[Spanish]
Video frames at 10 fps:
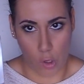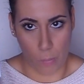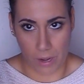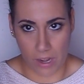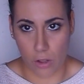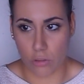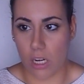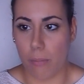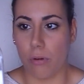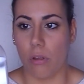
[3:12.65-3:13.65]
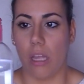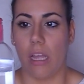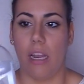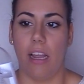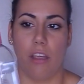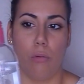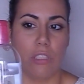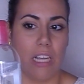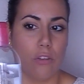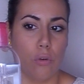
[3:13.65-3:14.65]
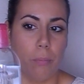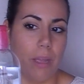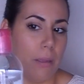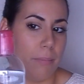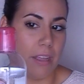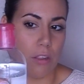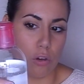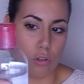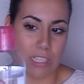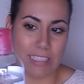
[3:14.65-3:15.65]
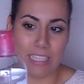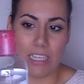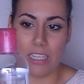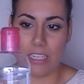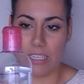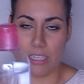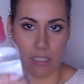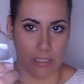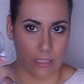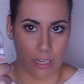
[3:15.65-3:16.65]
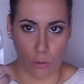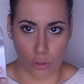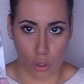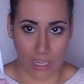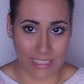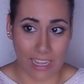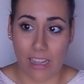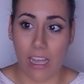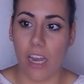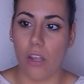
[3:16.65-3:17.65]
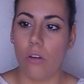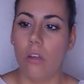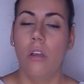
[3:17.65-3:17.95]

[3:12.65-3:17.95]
compraré otra porque la llevo usando un mes y medio, cosas así, y la uso casi a diario